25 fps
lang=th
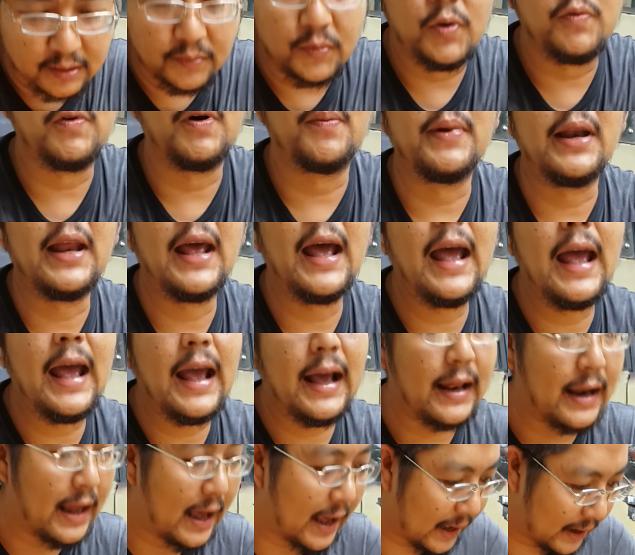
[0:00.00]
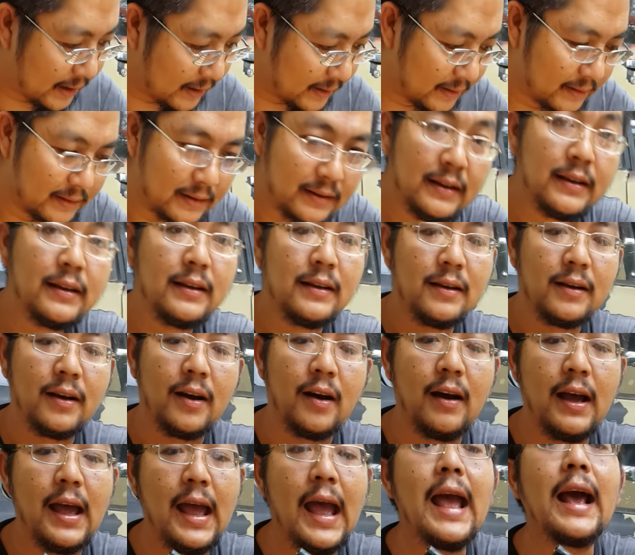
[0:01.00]
สมมติว่ามันแห้งละ
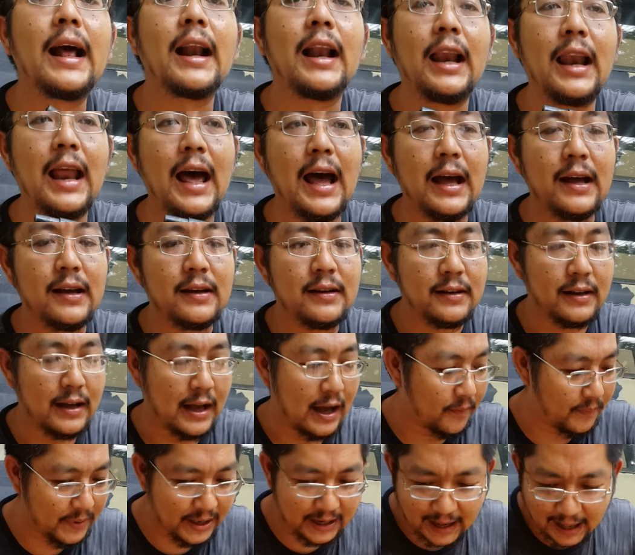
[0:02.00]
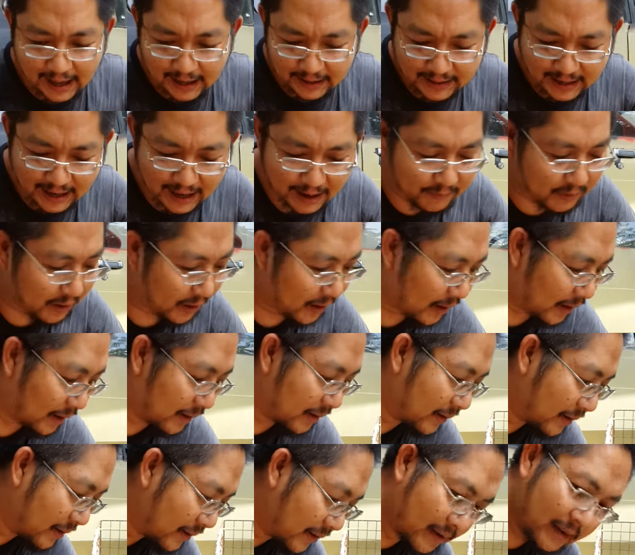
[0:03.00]
ก็แห้งแล้วล่ะ เอาไปล้างน้ำแล้วก็
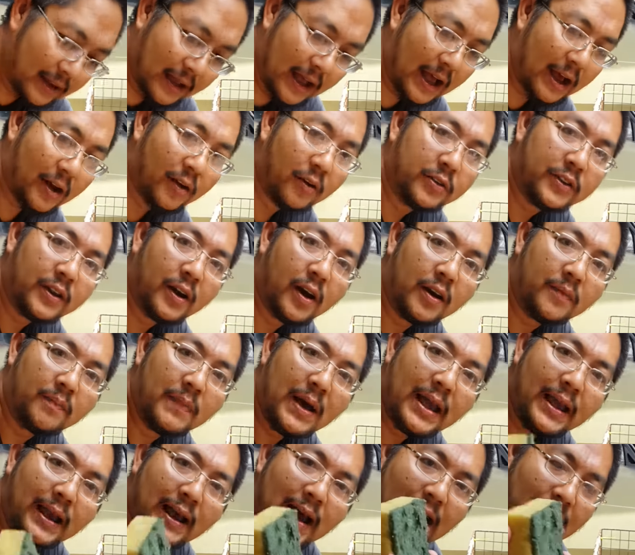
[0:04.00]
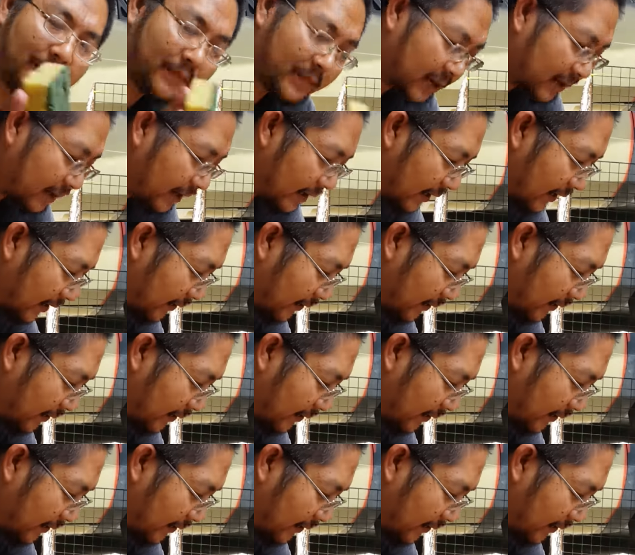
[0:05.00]
เอาสกอตไบร์ขัดเหมือน